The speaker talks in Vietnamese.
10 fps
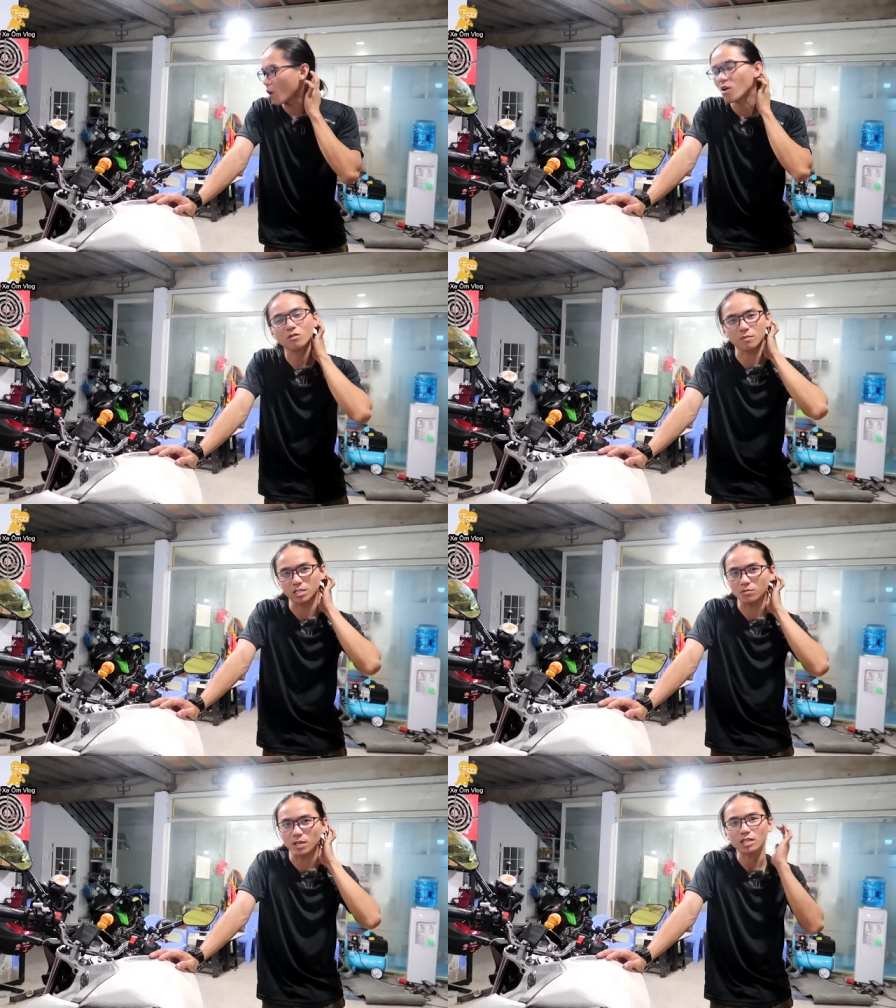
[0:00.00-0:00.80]
khó được
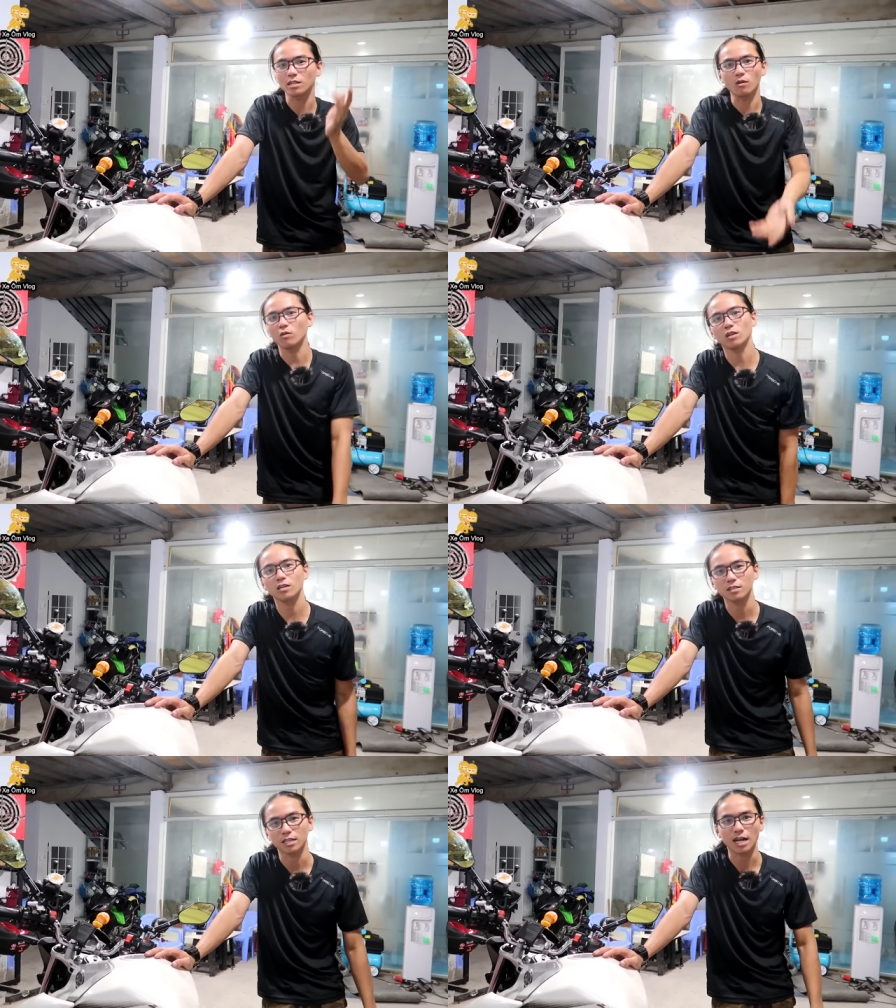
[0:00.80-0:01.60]
mình trong những cái tình huống
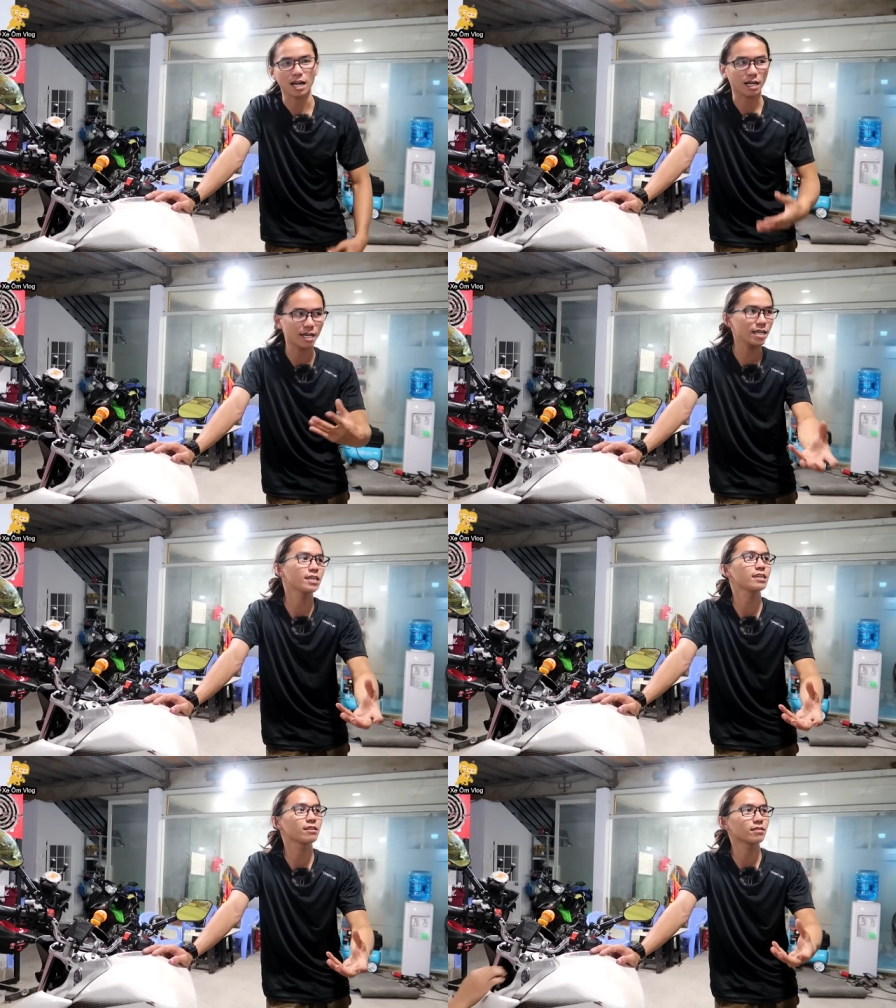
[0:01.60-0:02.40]
đó thành ra là
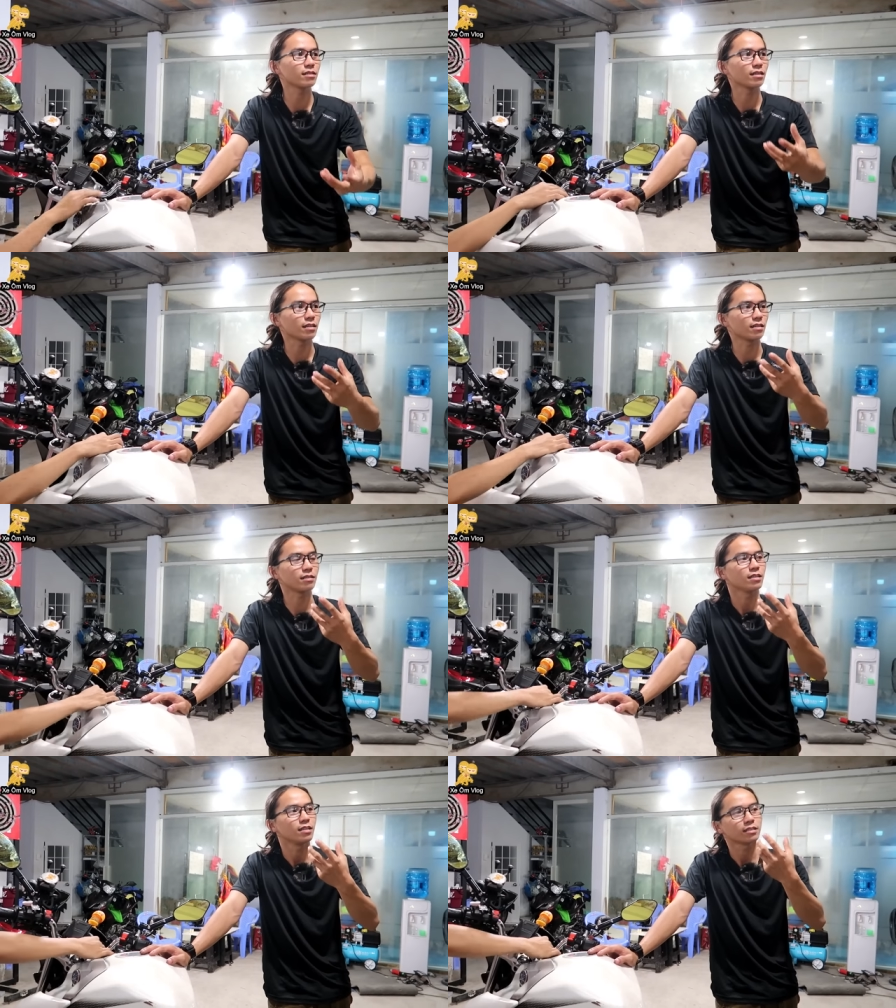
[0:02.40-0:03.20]
khi uh, uh,
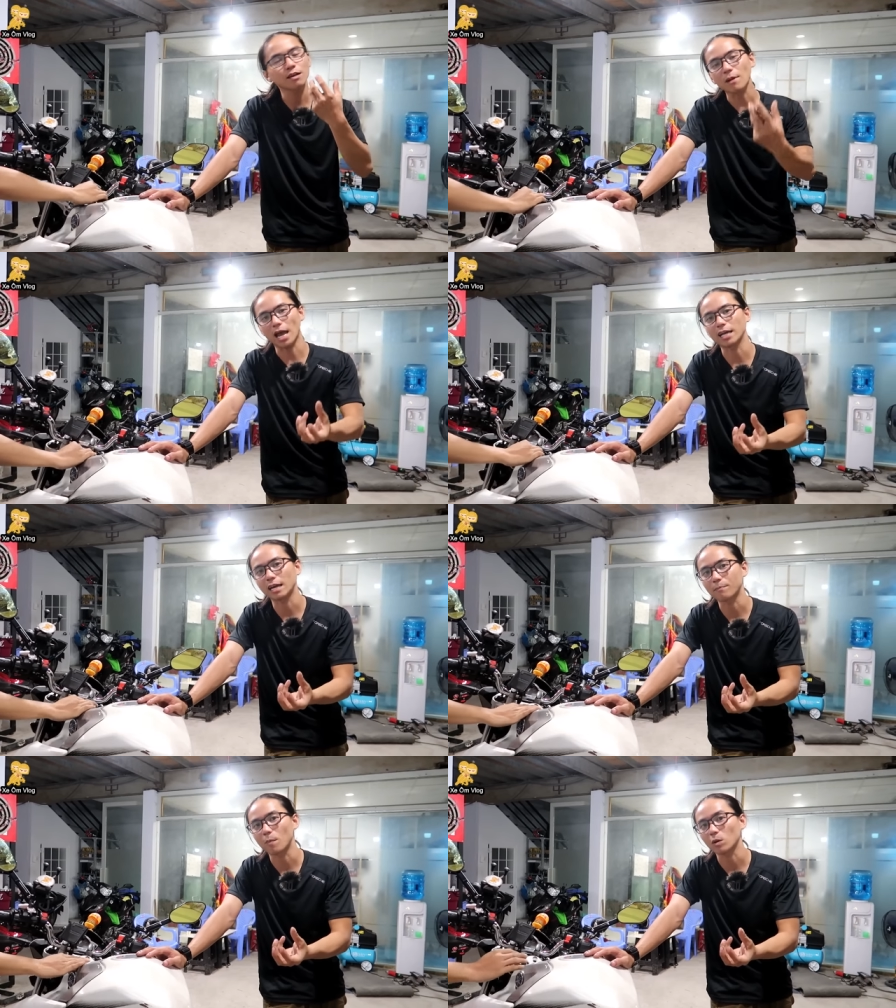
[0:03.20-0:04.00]
các bạn
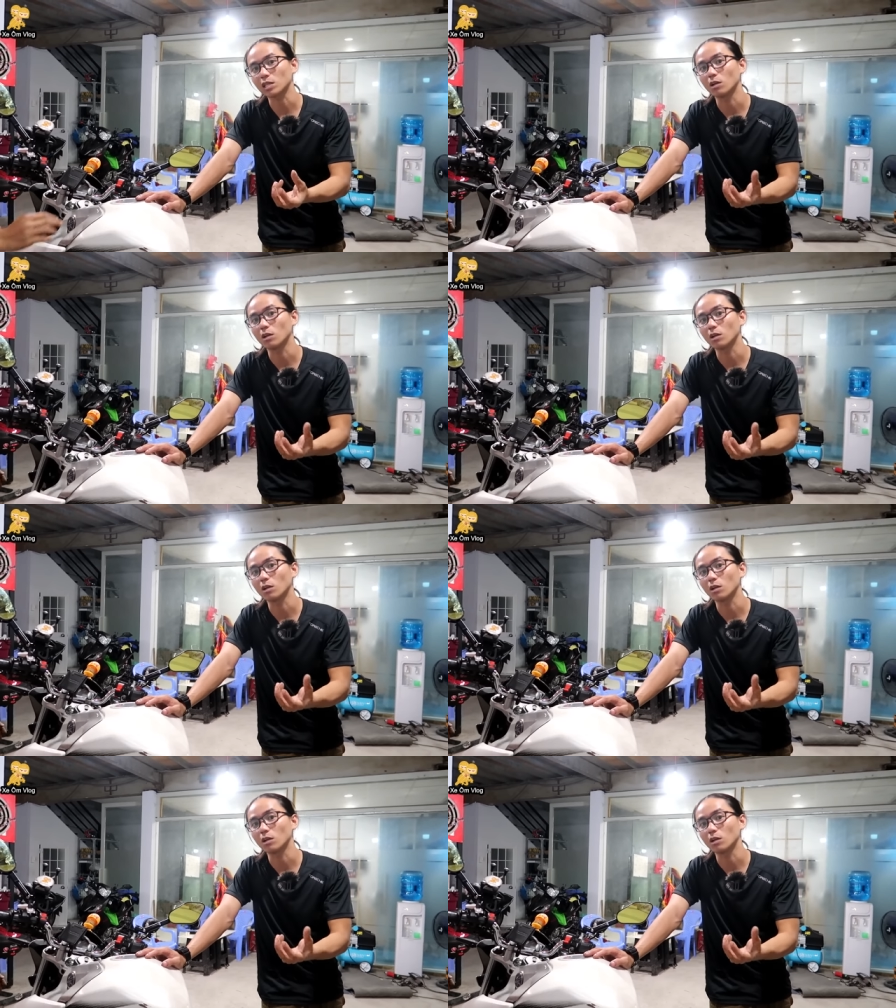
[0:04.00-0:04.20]
gặp một cái